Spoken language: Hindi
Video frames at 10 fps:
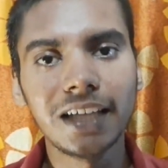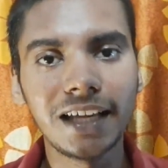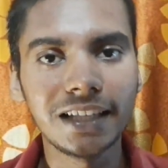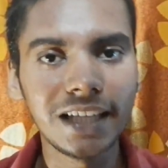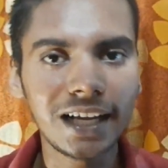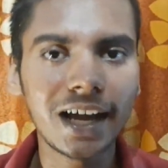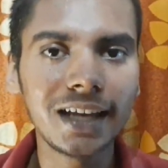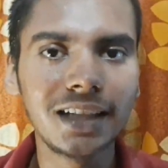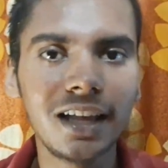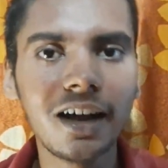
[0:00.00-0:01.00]
एक ये
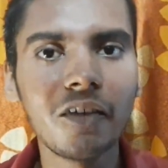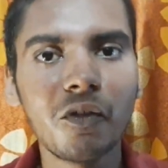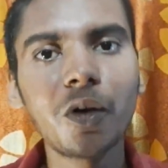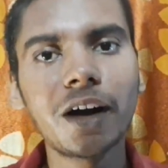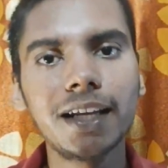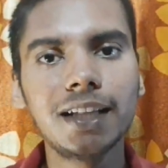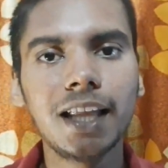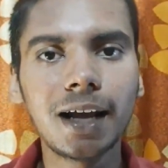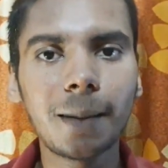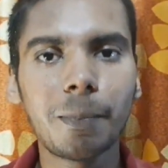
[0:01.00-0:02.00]
खरीद लेगा वो खरीद
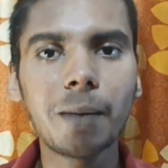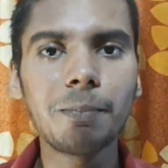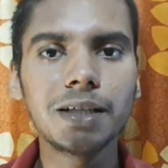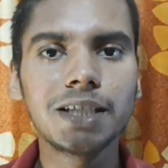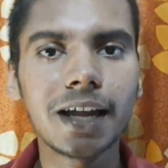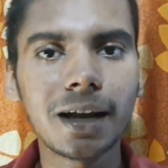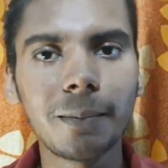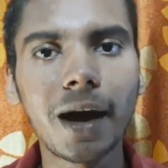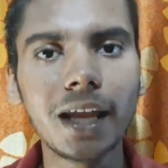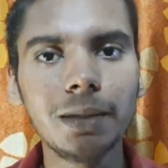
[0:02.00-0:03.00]
लेगा पब में जाएगा
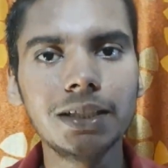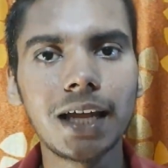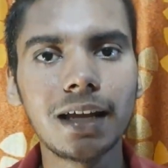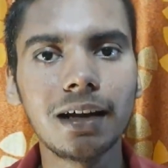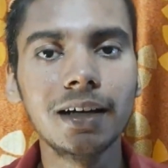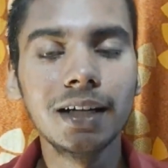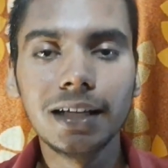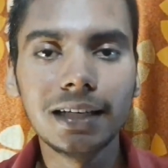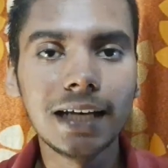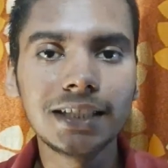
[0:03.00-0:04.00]
बार में जाएगा
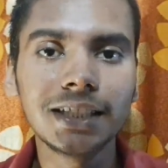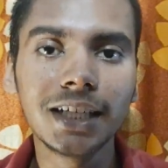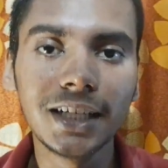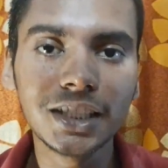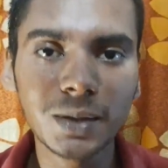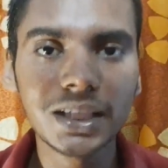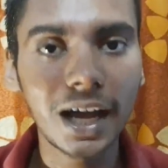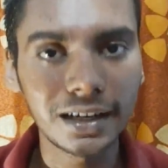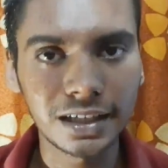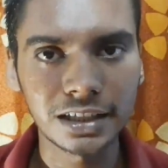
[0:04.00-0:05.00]
नेसेसिटीज़ पे
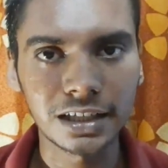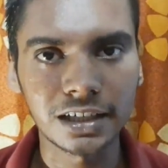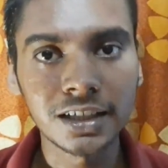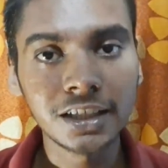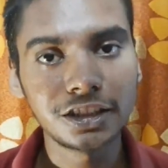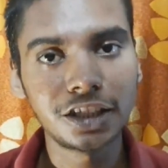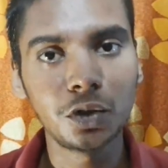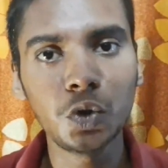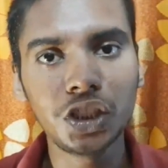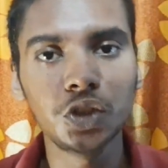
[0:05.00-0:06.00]
ध्यान नहीं देगा
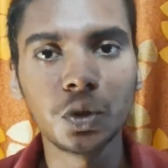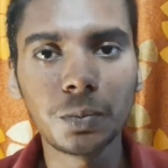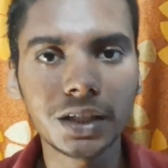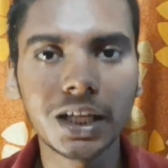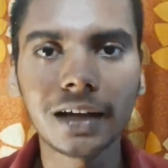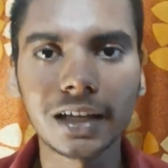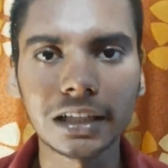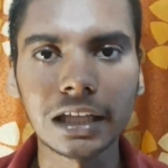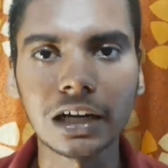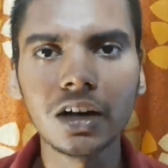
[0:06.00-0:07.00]
ज़रूरी चीज़ों पर ध्यान नहीं
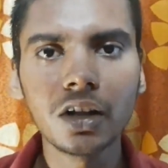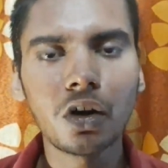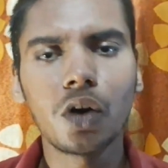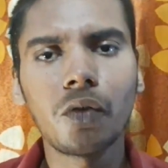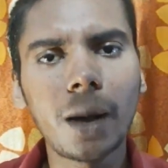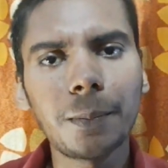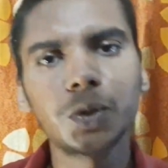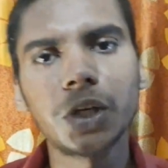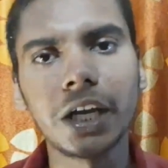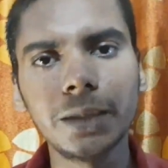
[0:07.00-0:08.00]
देगा और वहाँ पर
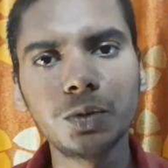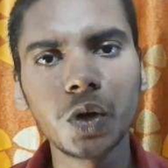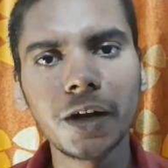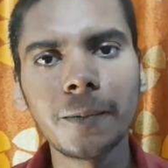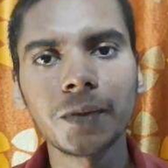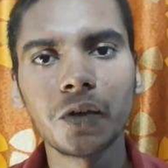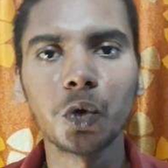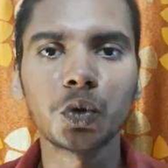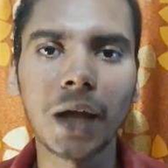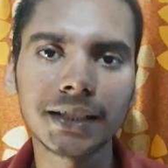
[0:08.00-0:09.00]
जो गरीब जो है
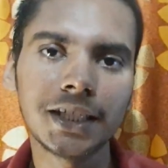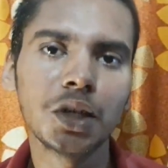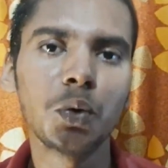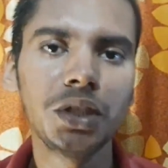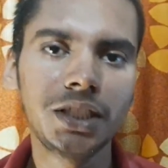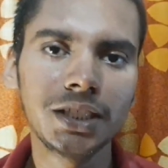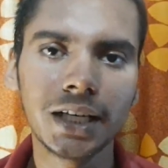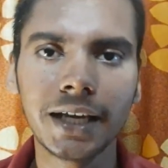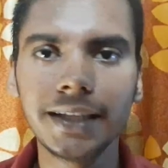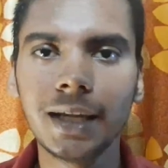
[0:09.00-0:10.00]
वो तो ऐसी ज़रूरी चीज़ें
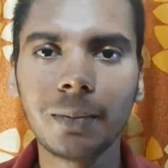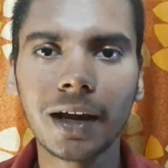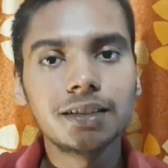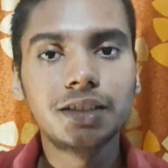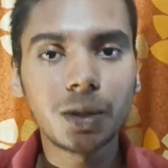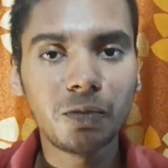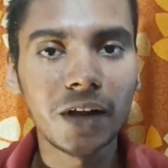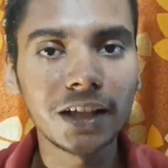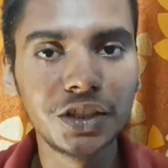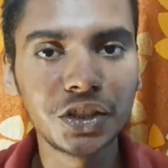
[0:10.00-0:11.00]
खरीद नहीं पा रहा है जब
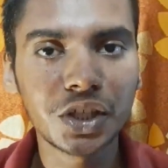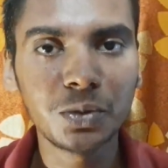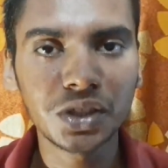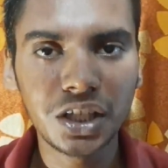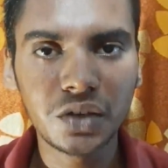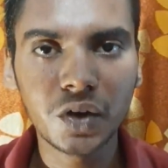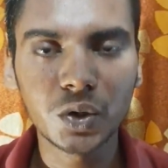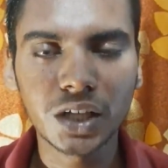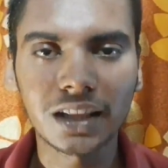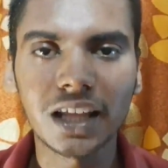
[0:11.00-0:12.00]
वेल्थ डिस्ट्रीब्यूशन इक्वल हो
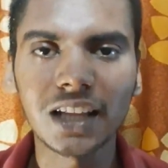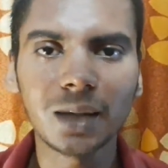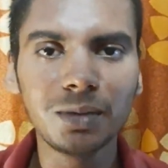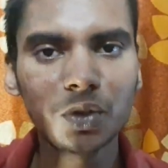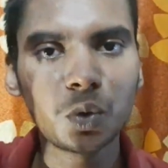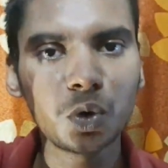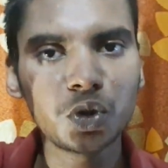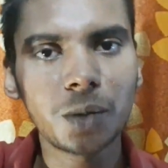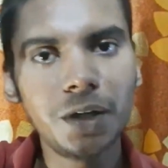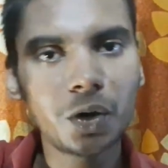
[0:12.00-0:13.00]
जाता है तब ये दोनों
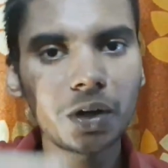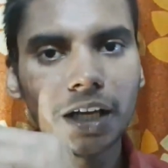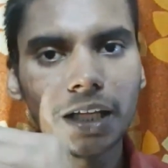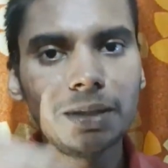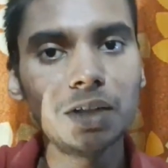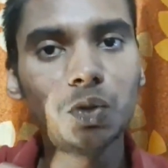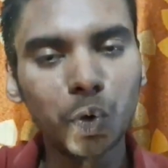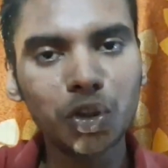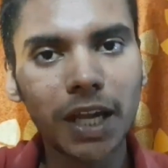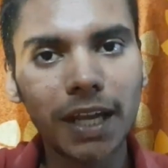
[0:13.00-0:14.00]
जो अमीर और गरीब ये
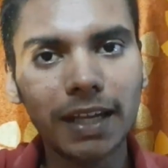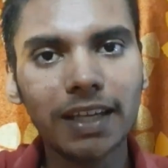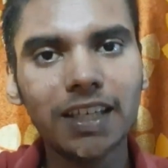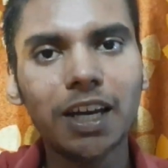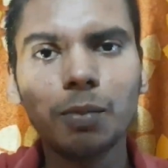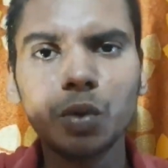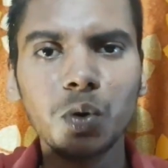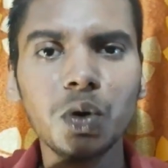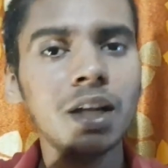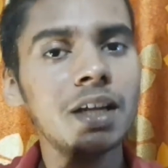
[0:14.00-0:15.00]
दोनों चाहेंगे कि हम
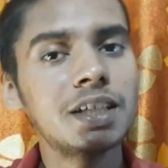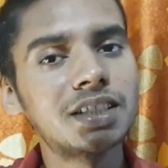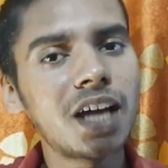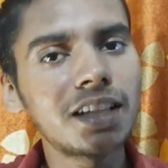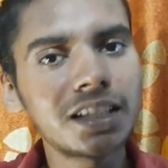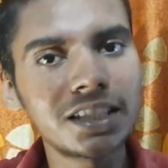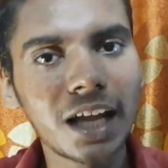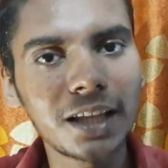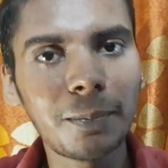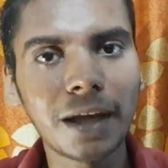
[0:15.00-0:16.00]
दोनों ज़्यादा से
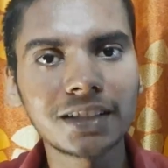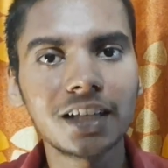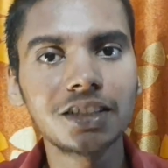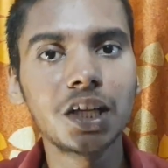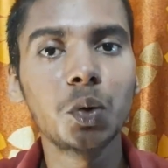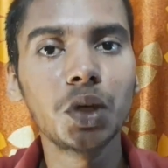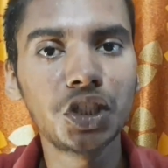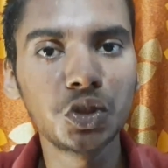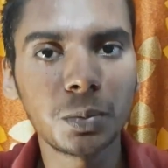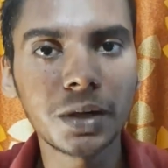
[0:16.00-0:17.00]
ज़्यादा पैसा ज़रूरी
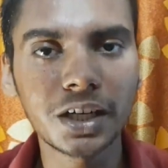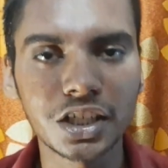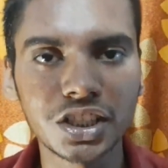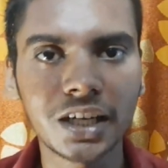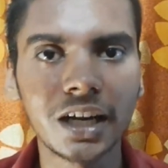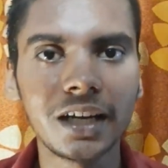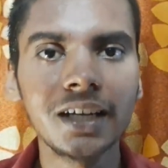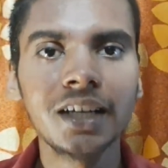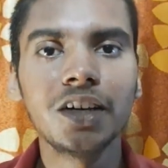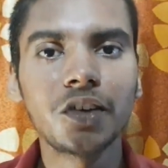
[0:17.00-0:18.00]
चीज़ों पर खर्चा करें
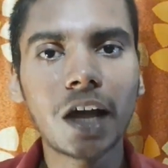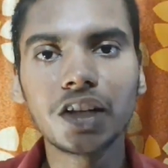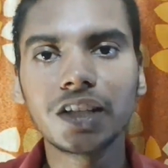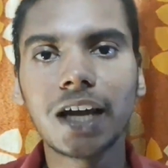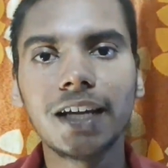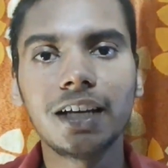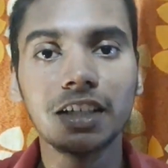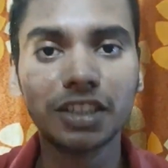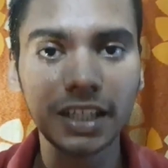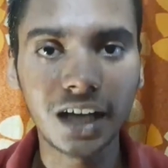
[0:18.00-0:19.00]
रादर दैन एक
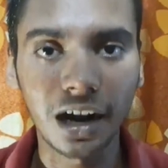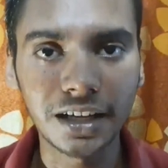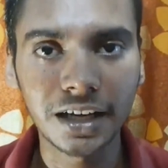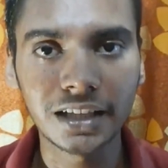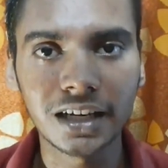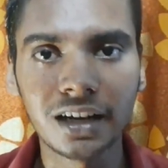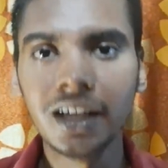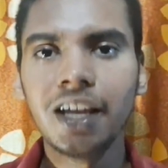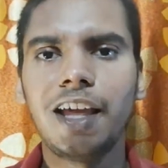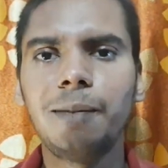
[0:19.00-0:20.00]
लग्जरी गाड़ी खरीदना
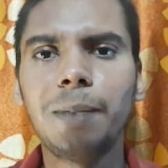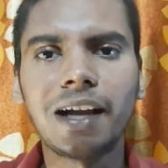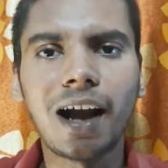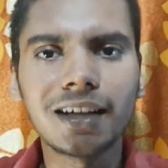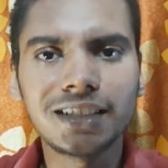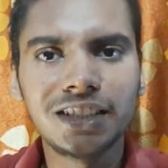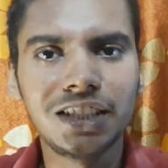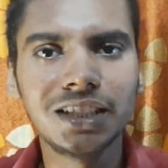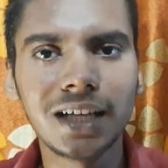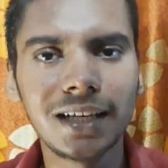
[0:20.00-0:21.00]
एक बेकार सी
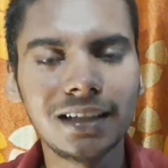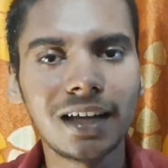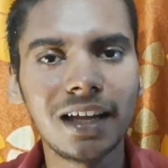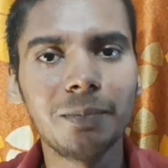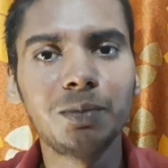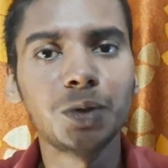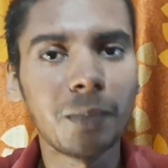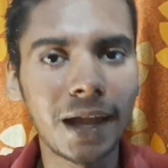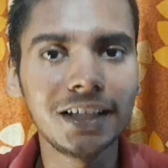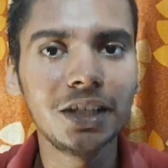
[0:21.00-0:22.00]
चीज़ खरीदना जो
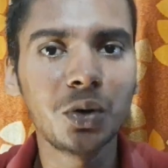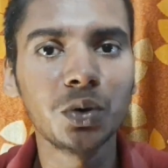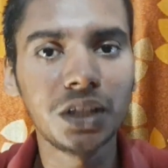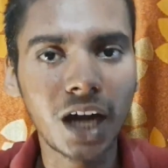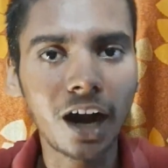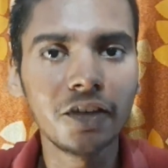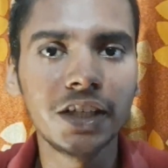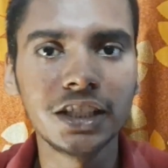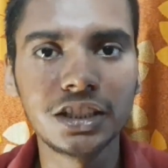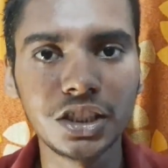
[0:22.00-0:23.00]
महंगी हो दिखावे
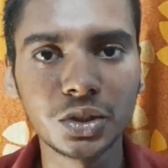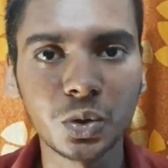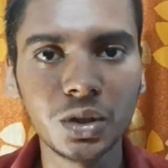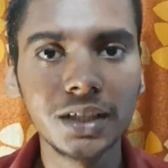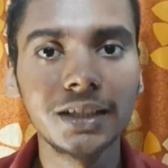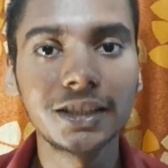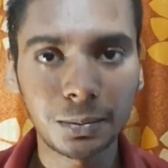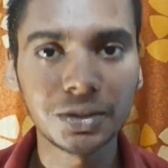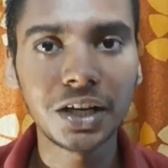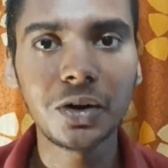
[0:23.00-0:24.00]
की चीज़ हो
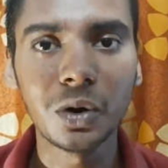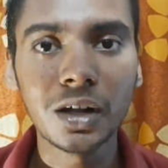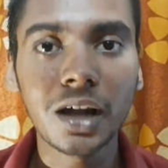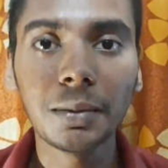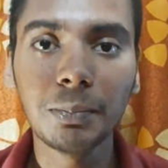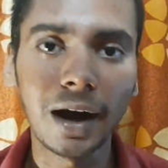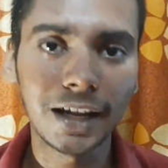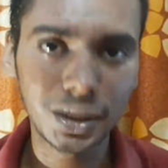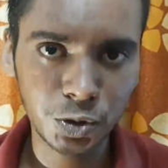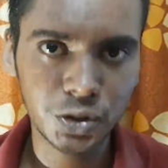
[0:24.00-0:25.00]
समझ रहे हो अभी
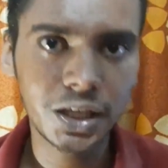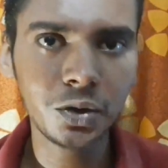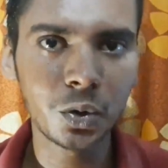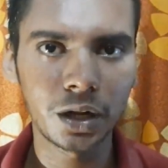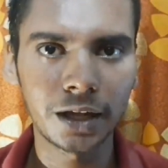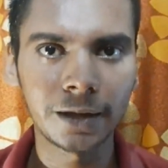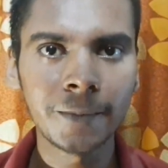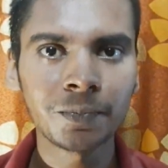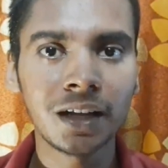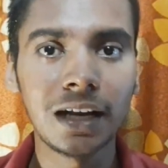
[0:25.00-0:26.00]
भारत में तो यही हो रहा है
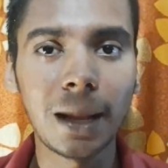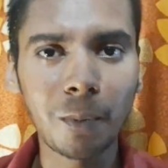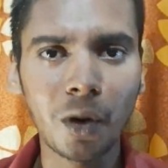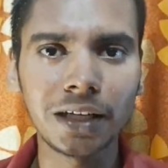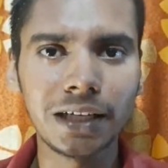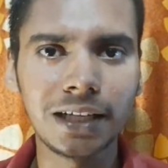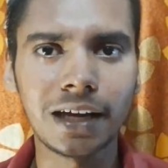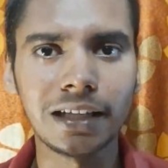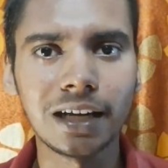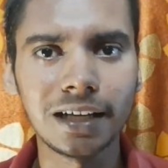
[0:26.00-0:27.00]
लेम्बोर्गिनी
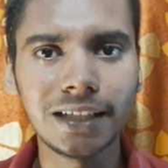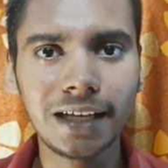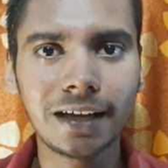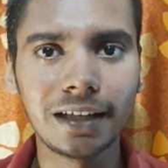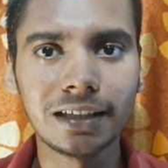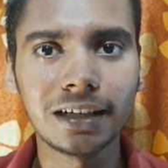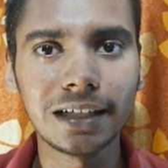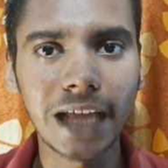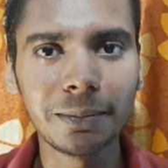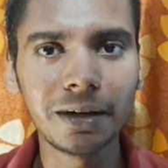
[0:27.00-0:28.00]
खरीदना ये खरीदना
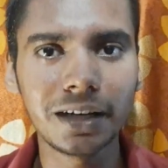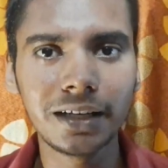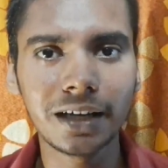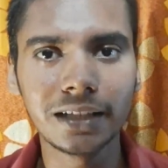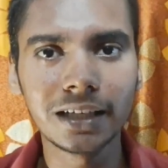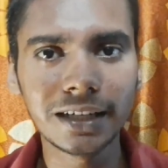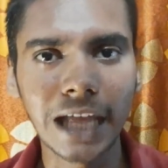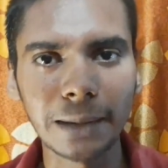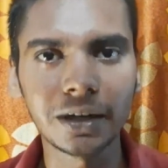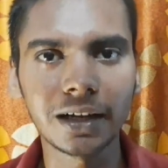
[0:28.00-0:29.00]
डायमंड रिंग खरीदना
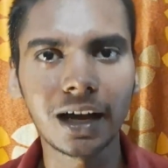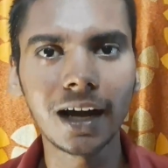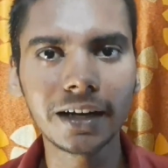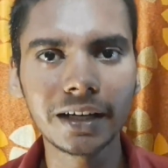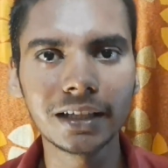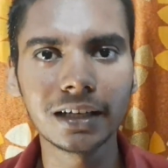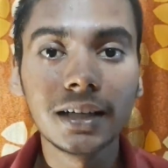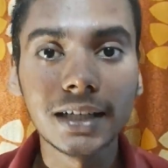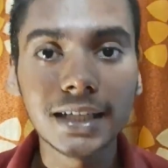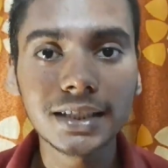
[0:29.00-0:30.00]
डायमंड का हार खरीदना
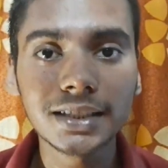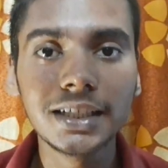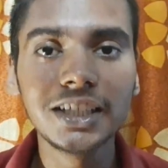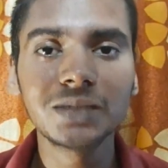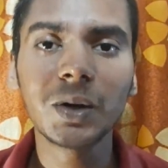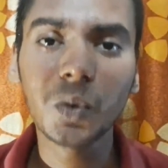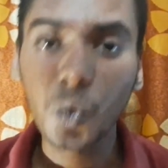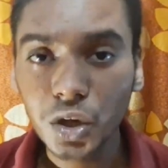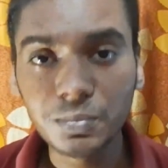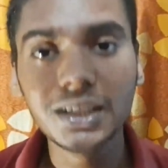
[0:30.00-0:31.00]
नेसेसिटीज़ पे
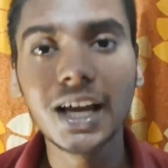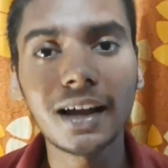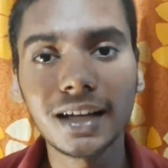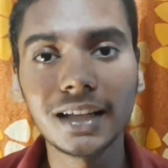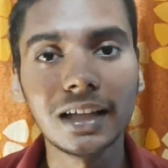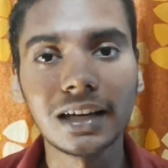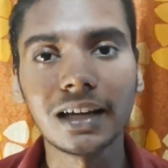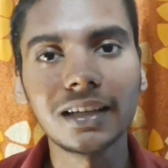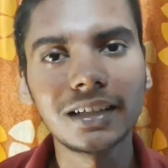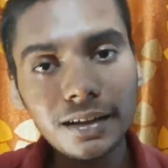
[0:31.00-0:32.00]
कोई भी ध्यान नहीं दे रहा
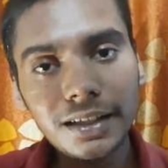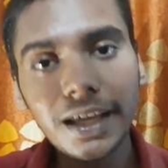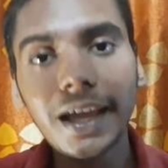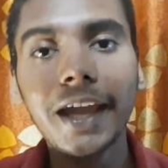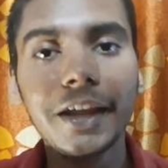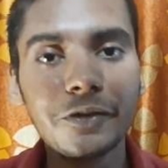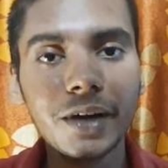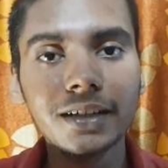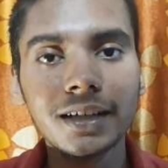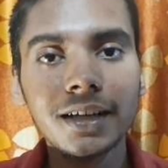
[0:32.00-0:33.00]
है ये है
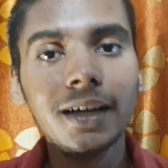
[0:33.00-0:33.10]
इफेक्ट